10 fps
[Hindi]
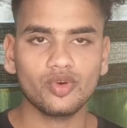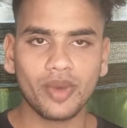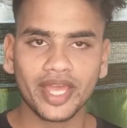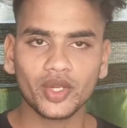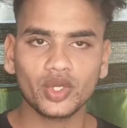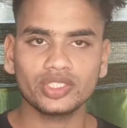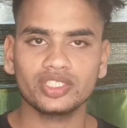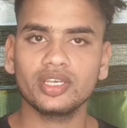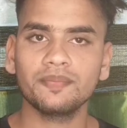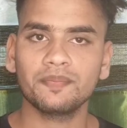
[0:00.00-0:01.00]
ओमाइक्रॉन
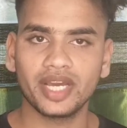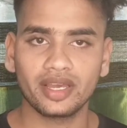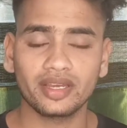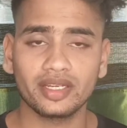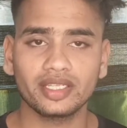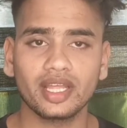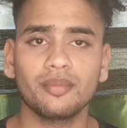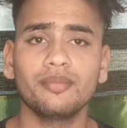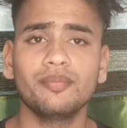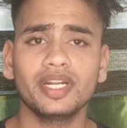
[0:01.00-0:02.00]
से भयंकर
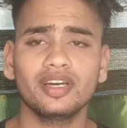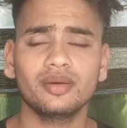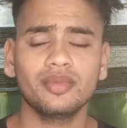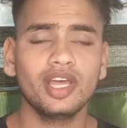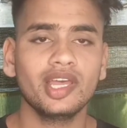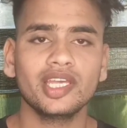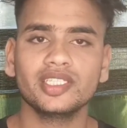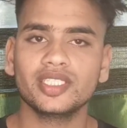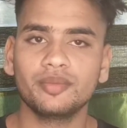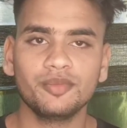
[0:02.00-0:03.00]
था बट हम
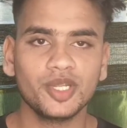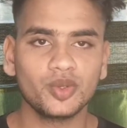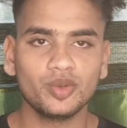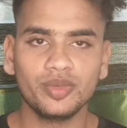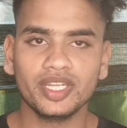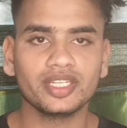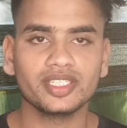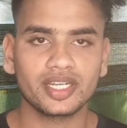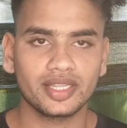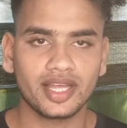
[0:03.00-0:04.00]
इसे भी बिल्कुल भी
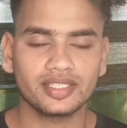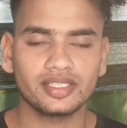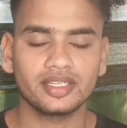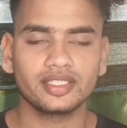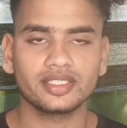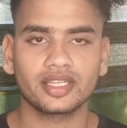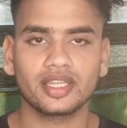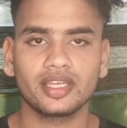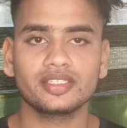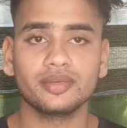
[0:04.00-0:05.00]
नज़रअंदाज नहीं कर
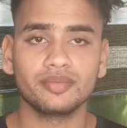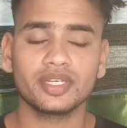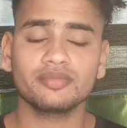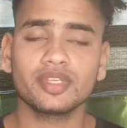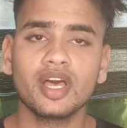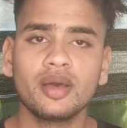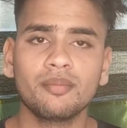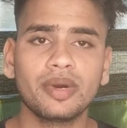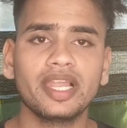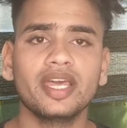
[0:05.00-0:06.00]
सकते सिम्टम्स
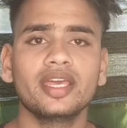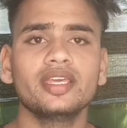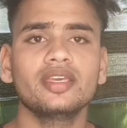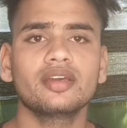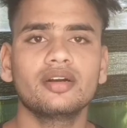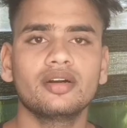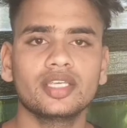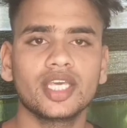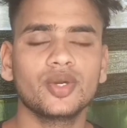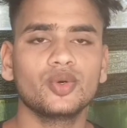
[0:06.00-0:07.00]
भले ही
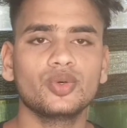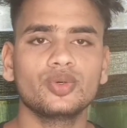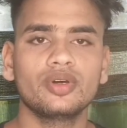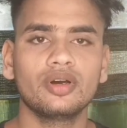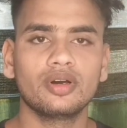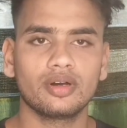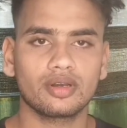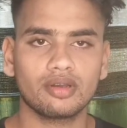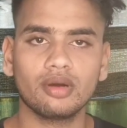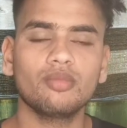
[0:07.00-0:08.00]
ये हो
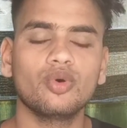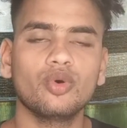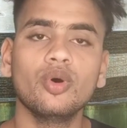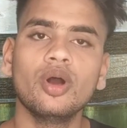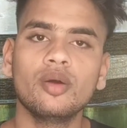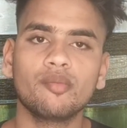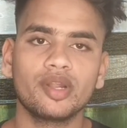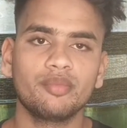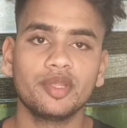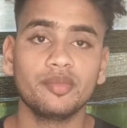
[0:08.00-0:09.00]
कम हो
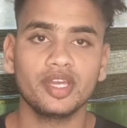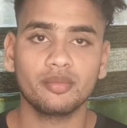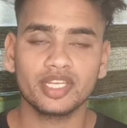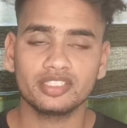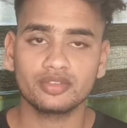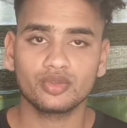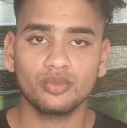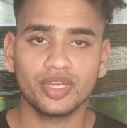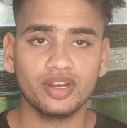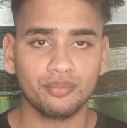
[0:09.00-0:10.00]
बट फिर भी हमें
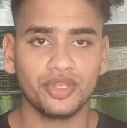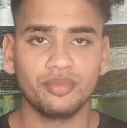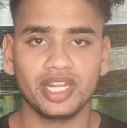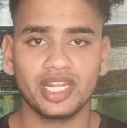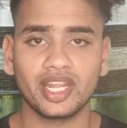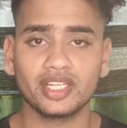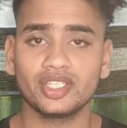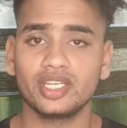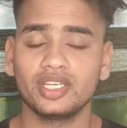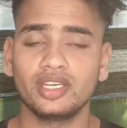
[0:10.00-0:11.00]
इसको भी गंभीर में लेना
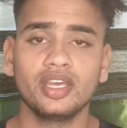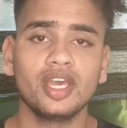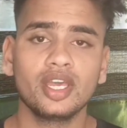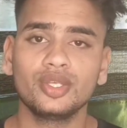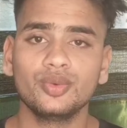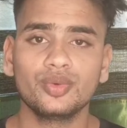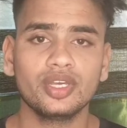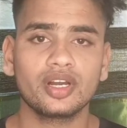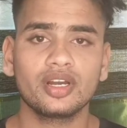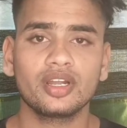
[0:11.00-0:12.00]
चाहिए
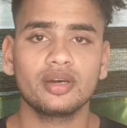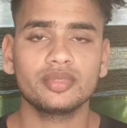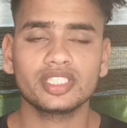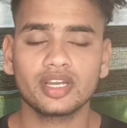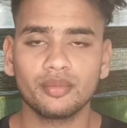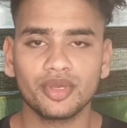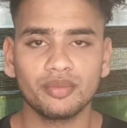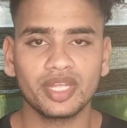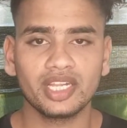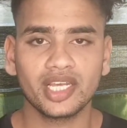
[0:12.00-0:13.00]
क्योंकि अगर हम इसे
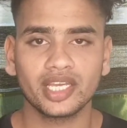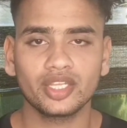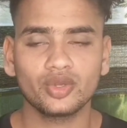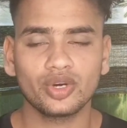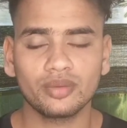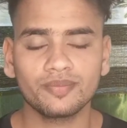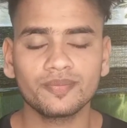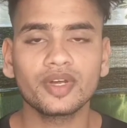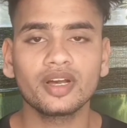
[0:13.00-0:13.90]
गंभीर में नहीं लेंगे तो हम